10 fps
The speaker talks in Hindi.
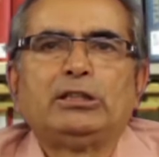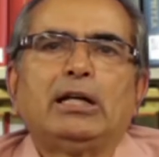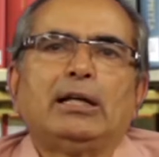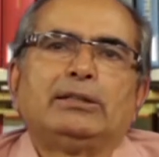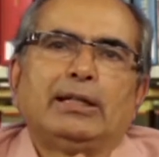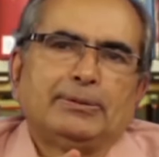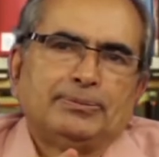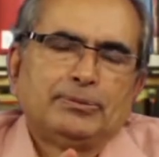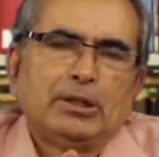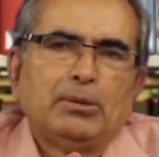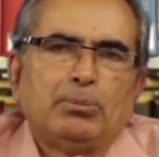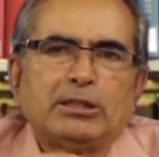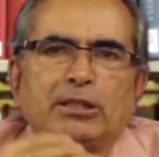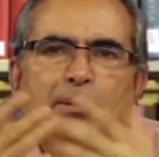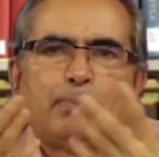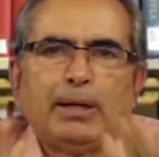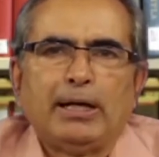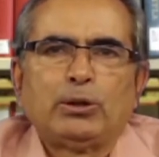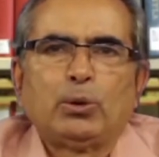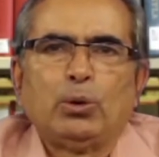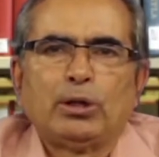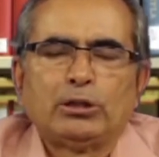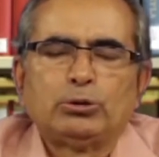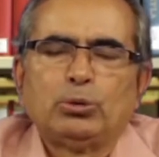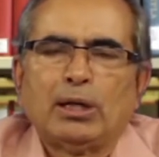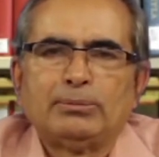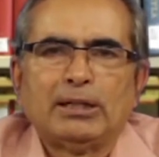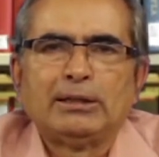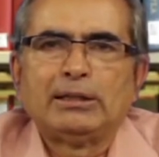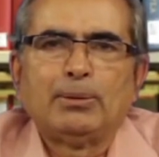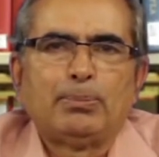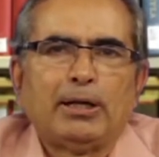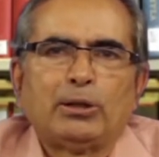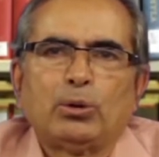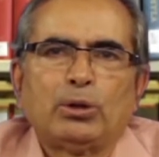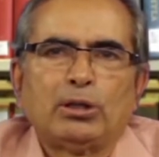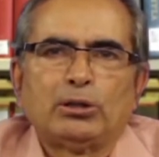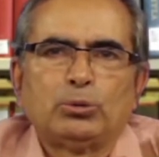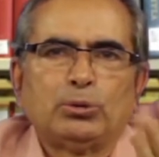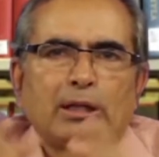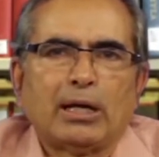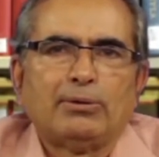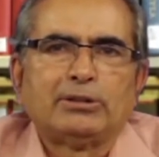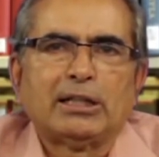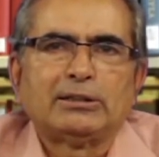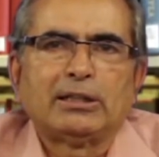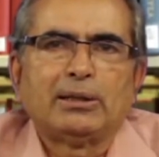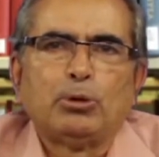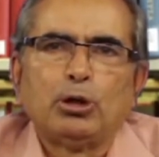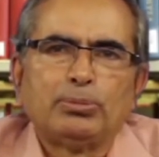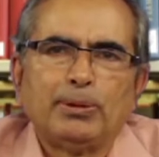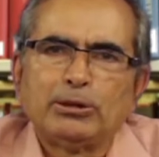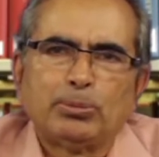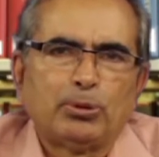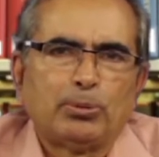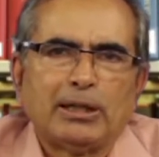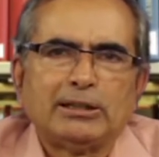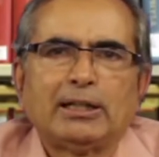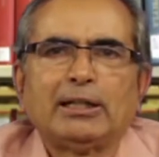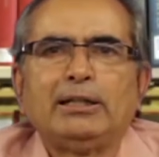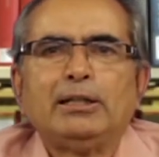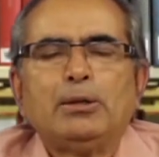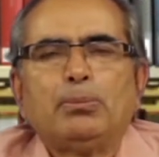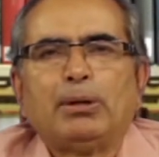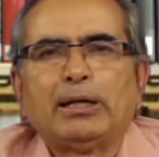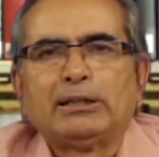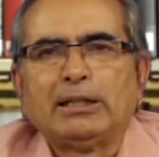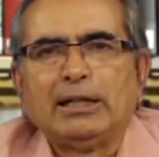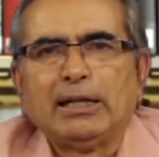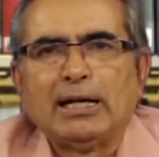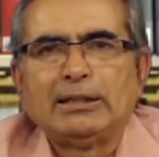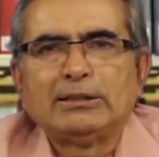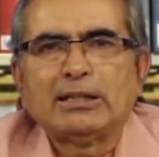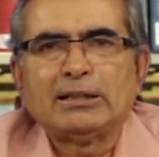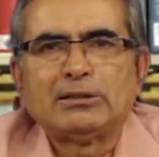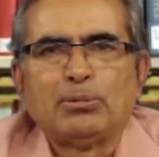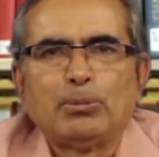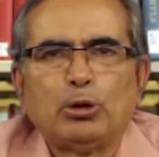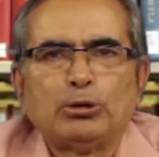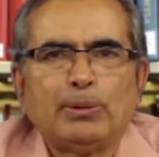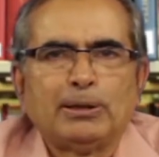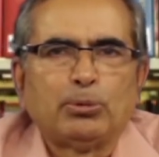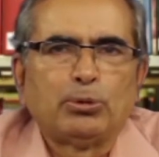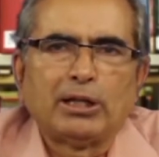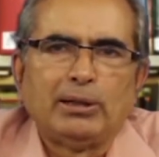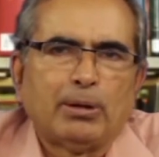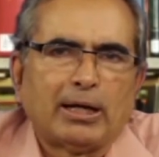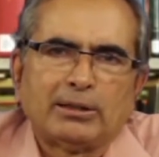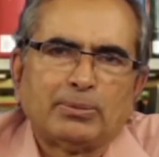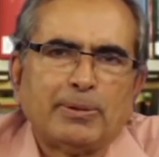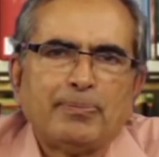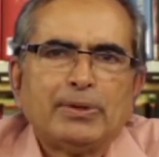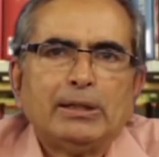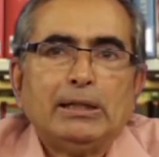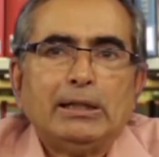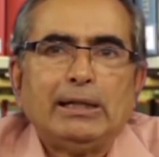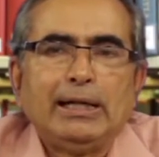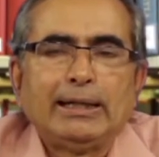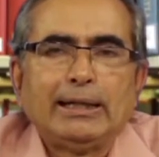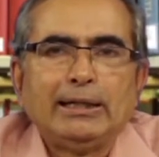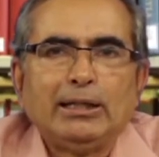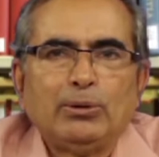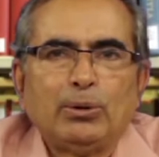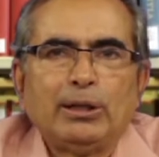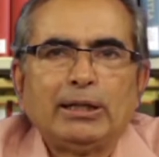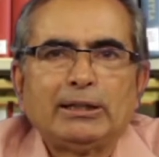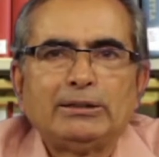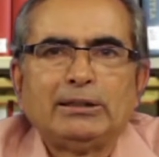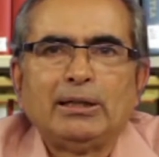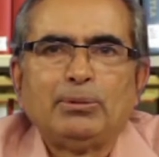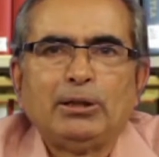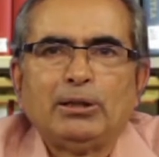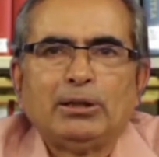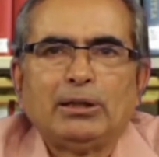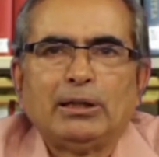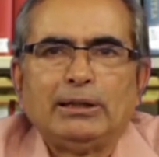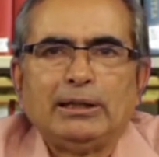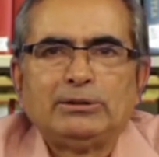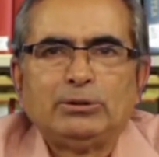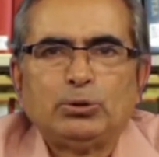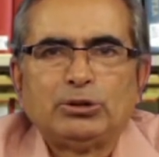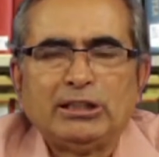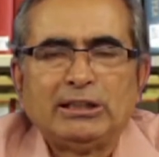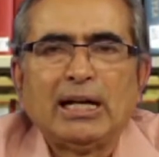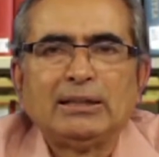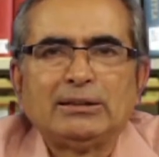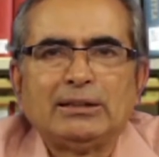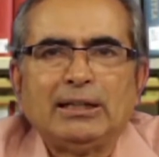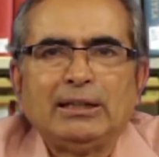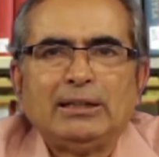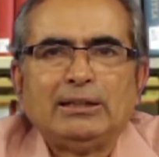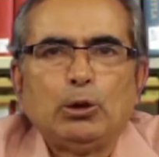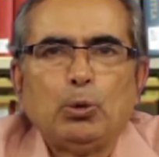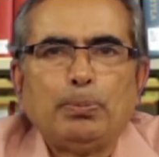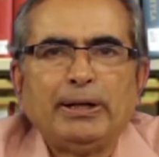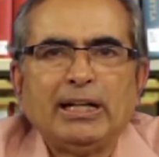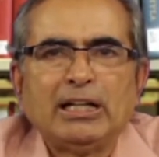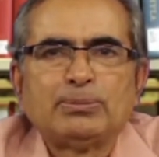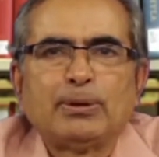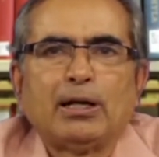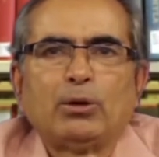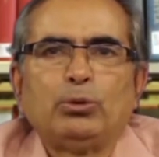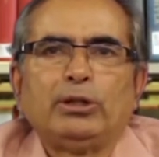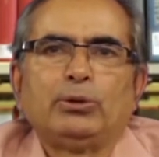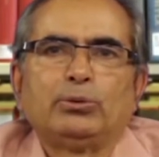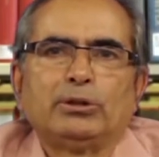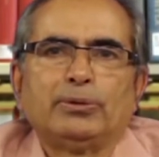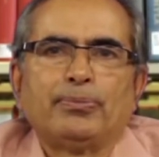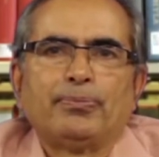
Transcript: सिद्धांत है मसलन प्लेटो अरस्तु आप जानते हैं प्लेटो और अरस्तु ने काव्य शास्त्र की बहुत महत्वपूर्ण बातें कही भरत ने नाट्य शास्त्र में बहुत महत्वपूर्ण कही भारत में लेकिन इन्होंने किसी ने भी ये जो सिद्धांत थे ये उपन्यास पर लागू नहीं होते